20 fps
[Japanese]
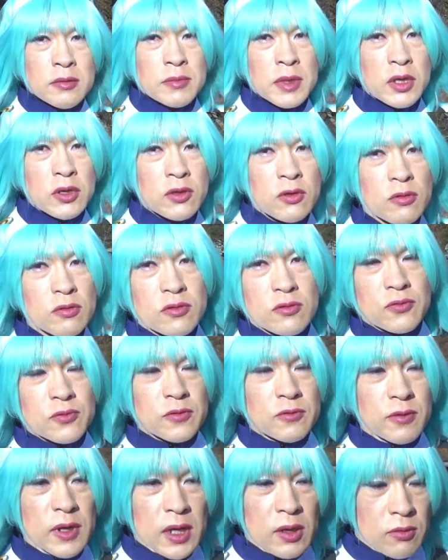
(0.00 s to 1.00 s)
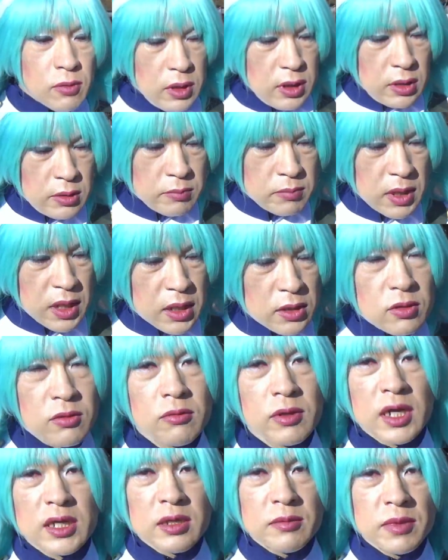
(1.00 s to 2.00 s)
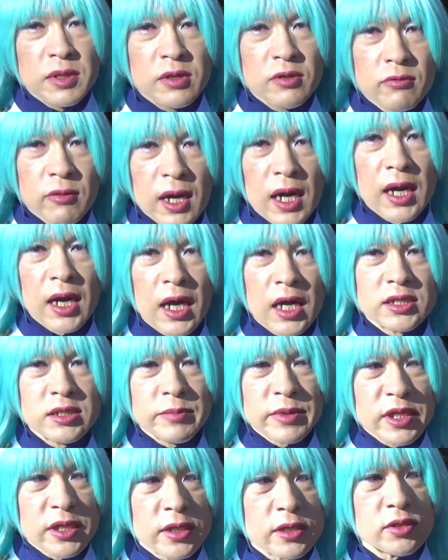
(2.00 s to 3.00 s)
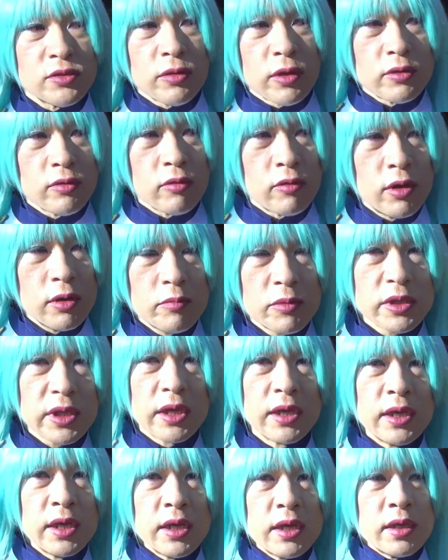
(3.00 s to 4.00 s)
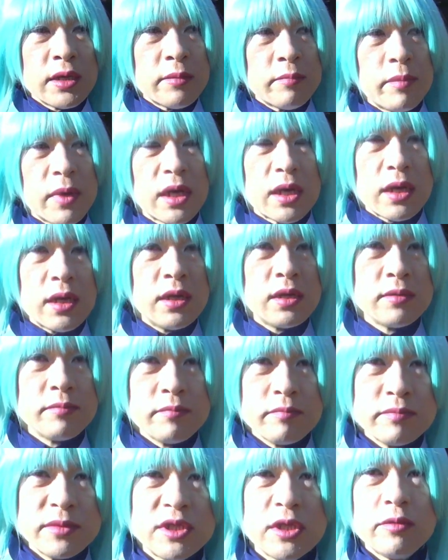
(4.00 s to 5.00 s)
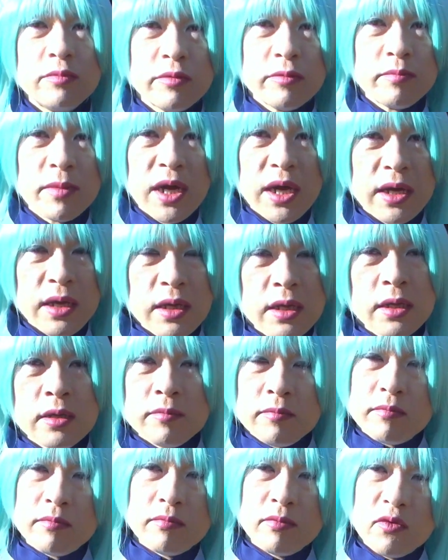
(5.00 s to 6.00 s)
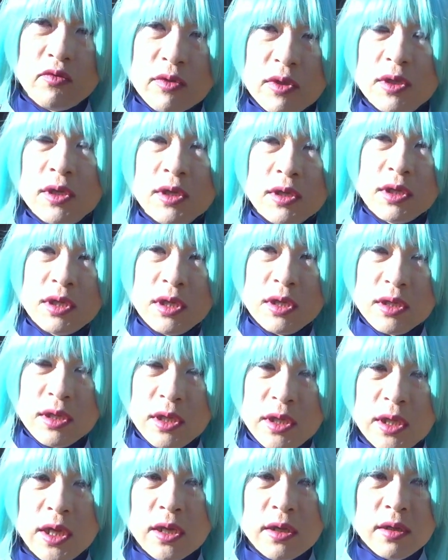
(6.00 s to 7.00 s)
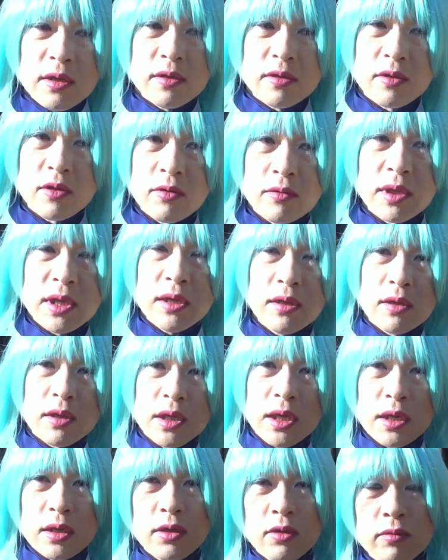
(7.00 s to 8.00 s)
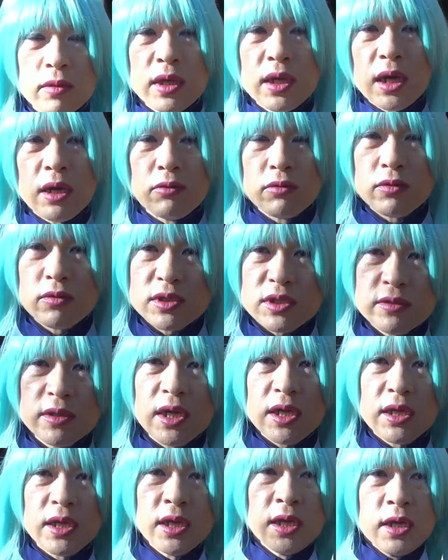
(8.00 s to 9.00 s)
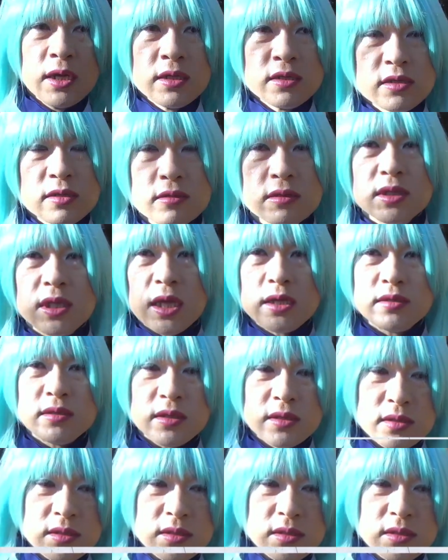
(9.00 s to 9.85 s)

まあ、今日の服はこれ、まあ、動画で見るのは初めてでしょうけどこれもね、まあ、ぶん前もう 2, 2年去年いや去年かお年ぐらいに作ったやつ